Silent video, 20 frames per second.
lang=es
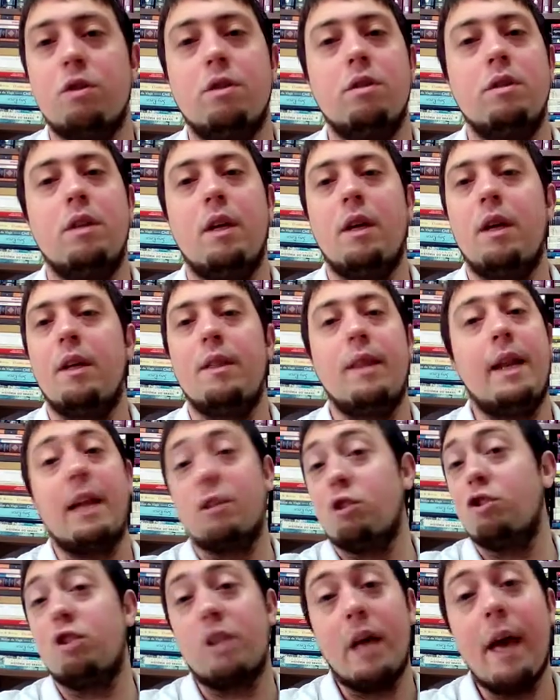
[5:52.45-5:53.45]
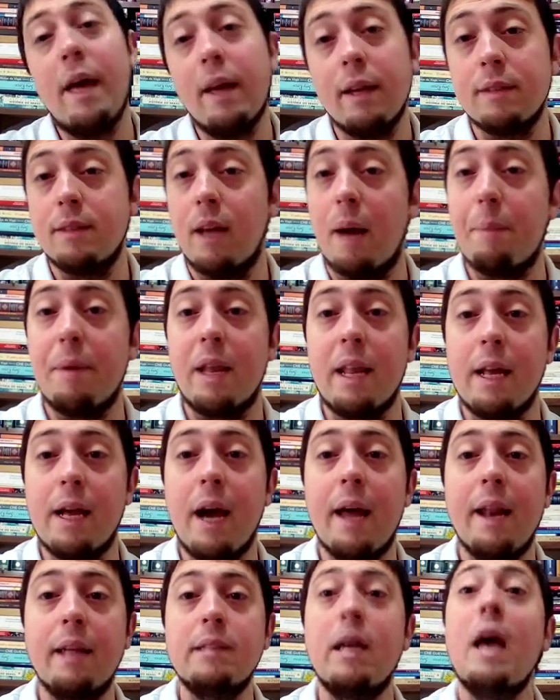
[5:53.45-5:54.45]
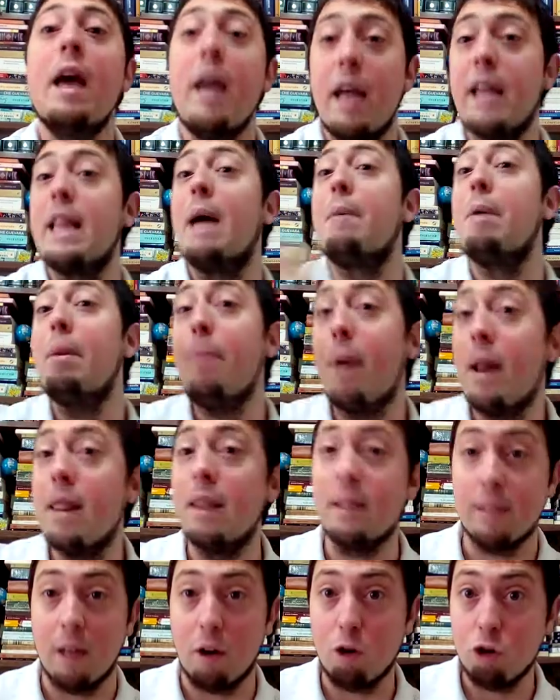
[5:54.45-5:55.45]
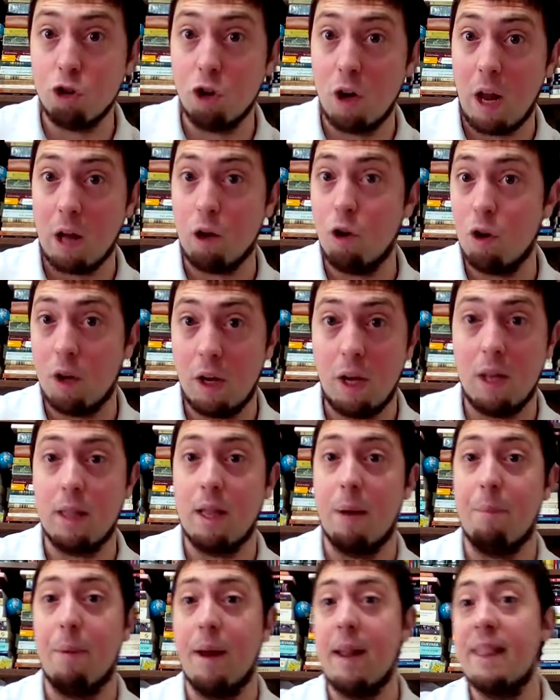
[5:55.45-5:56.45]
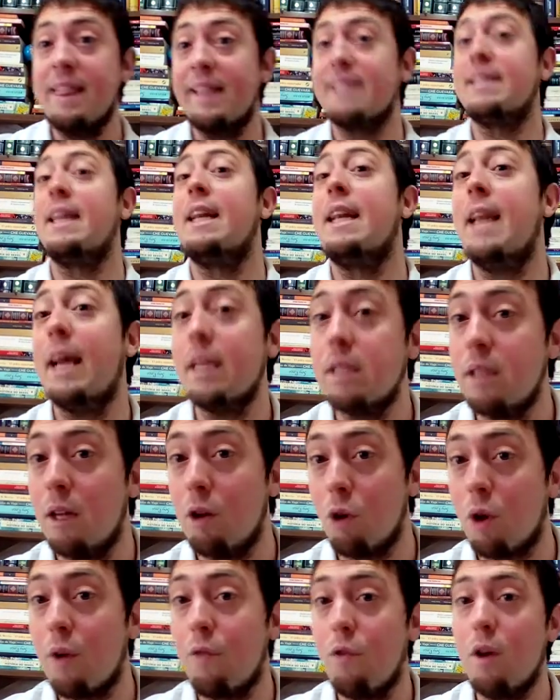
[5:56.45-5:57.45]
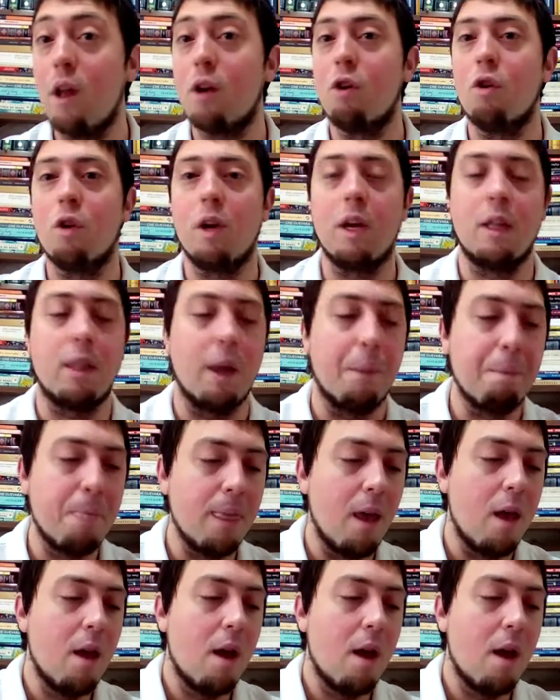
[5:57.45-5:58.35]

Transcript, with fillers: de, las sociedades americanas y también para el desarrollo de la conquista, para el desenlace de lo que fue la conquista